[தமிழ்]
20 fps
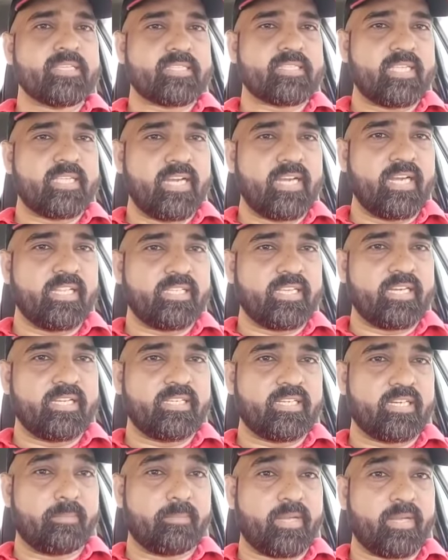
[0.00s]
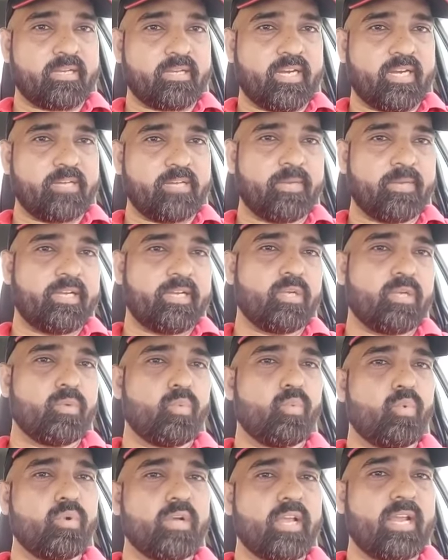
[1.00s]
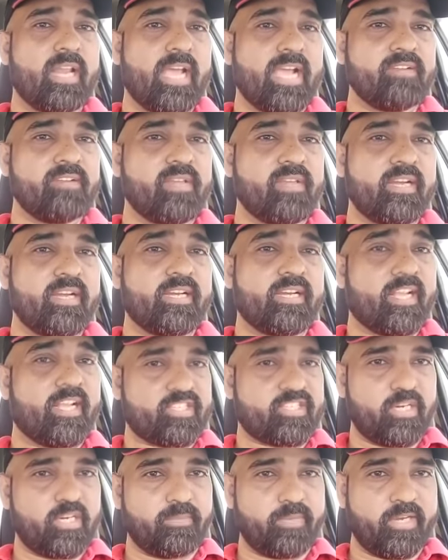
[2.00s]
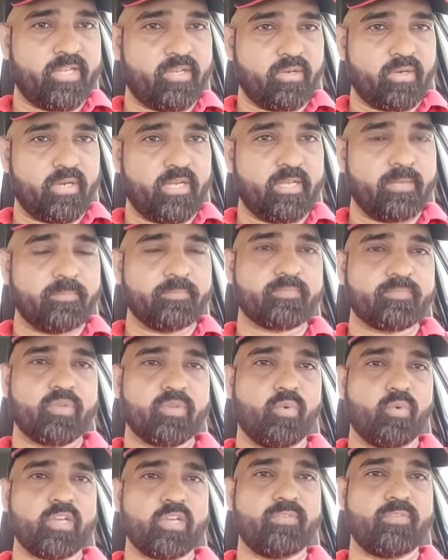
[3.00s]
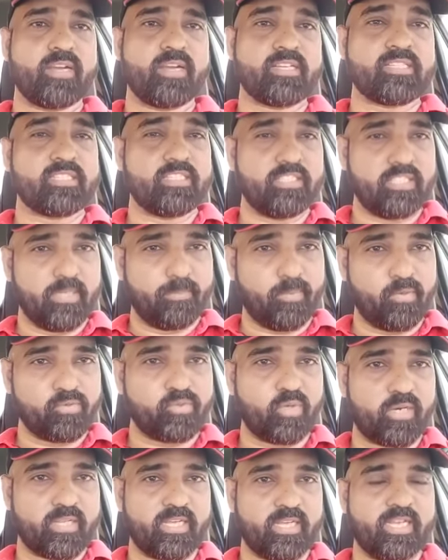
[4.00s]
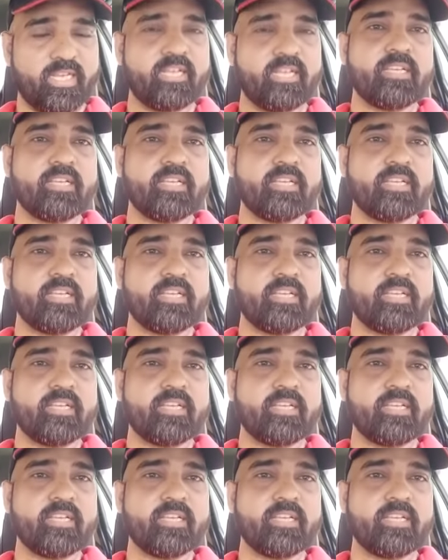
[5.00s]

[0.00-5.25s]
ஸ்கிரீன்ல தெரியுற நம்பரை கனெக்ட் பண்ணிட்டு உங்க லைன் வேலிடி எக்ஸ்டெண்ட் பண்ணிக்கோங்க ஓகே ஃப்ரெண்ட்ஸ் எப்பவும் சொல்கிறதாங்க